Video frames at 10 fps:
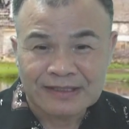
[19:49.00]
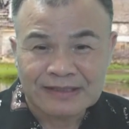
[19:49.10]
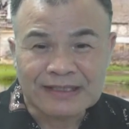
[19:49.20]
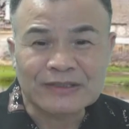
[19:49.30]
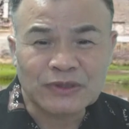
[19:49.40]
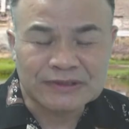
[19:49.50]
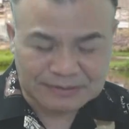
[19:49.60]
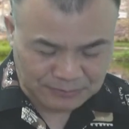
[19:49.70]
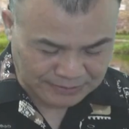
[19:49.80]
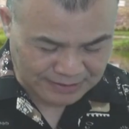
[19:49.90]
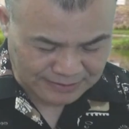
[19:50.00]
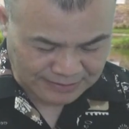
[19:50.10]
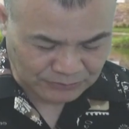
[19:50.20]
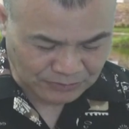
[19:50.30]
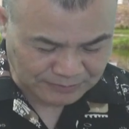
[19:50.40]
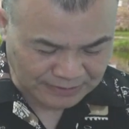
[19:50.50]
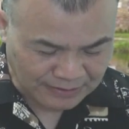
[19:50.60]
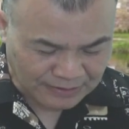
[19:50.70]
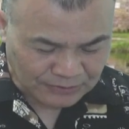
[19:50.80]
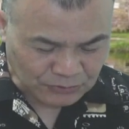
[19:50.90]
它确实不一样，它确实不一样，
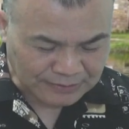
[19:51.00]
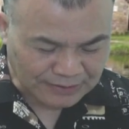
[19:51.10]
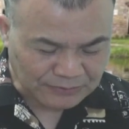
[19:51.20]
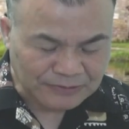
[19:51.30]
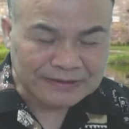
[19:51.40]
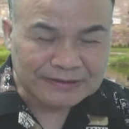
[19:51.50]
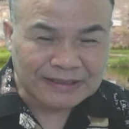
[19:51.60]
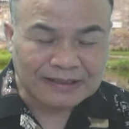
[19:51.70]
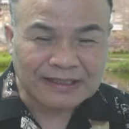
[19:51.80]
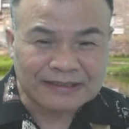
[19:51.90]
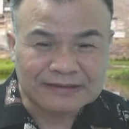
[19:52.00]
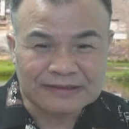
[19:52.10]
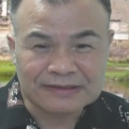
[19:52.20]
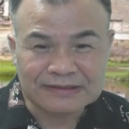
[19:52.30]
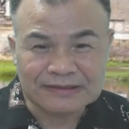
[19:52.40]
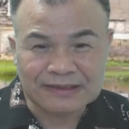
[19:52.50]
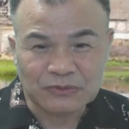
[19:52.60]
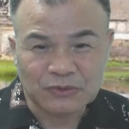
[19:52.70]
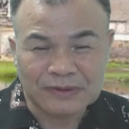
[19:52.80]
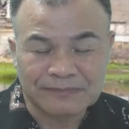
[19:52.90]
所以他说，因为天干地支啊，
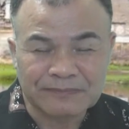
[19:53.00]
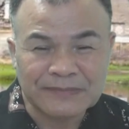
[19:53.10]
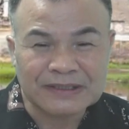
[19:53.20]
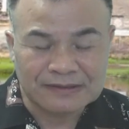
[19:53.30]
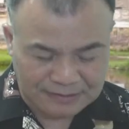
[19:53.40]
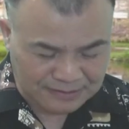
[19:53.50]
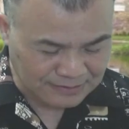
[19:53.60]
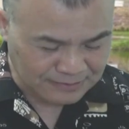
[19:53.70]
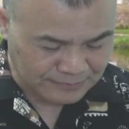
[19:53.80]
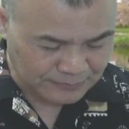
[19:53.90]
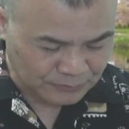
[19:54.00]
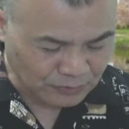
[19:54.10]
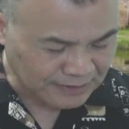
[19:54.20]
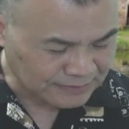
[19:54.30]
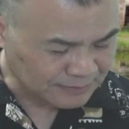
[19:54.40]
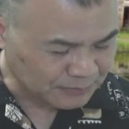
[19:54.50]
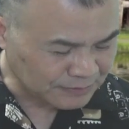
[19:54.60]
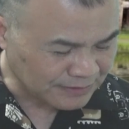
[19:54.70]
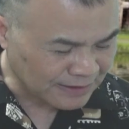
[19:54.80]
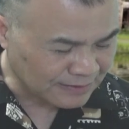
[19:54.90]
对命的重量是不
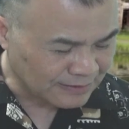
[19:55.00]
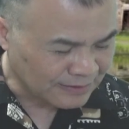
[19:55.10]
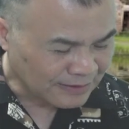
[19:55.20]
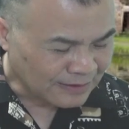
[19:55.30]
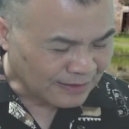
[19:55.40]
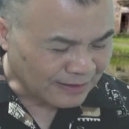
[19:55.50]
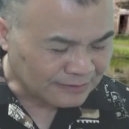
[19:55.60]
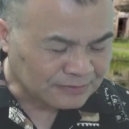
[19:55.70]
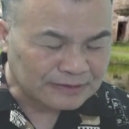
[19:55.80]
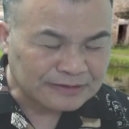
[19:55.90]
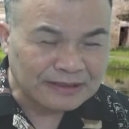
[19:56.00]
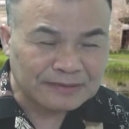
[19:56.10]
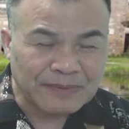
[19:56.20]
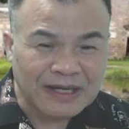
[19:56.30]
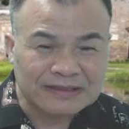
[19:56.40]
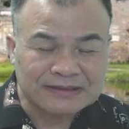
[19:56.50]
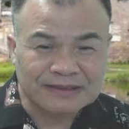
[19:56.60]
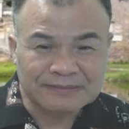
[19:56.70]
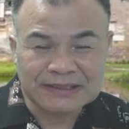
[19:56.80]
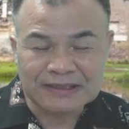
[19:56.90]
一样的啊，这个八字
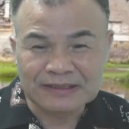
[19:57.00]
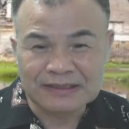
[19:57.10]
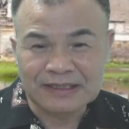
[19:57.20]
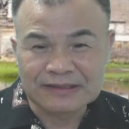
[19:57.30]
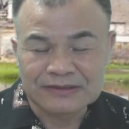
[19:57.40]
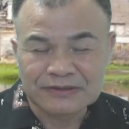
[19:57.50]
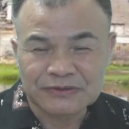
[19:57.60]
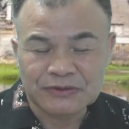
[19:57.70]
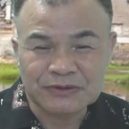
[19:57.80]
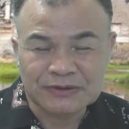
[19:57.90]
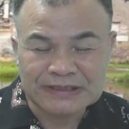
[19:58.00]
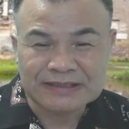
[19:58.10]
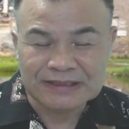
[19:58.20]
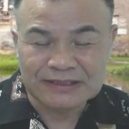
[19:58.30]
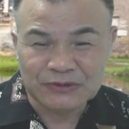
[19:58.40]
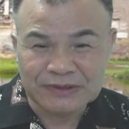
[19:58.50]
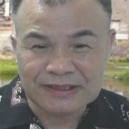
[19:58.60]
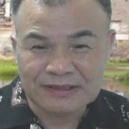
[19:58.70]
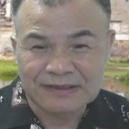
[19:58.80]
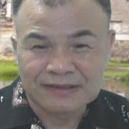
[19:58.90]
的命格呢，就在这里决
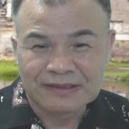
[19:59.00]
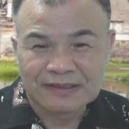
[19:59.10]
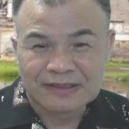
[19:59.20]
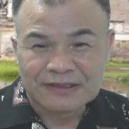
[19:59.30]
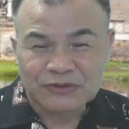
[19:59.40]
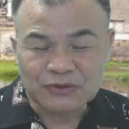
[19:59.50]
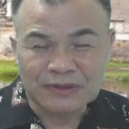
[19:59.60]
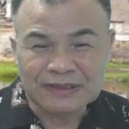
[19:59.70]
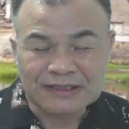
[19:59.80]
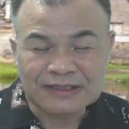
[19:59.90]
定。所以呢，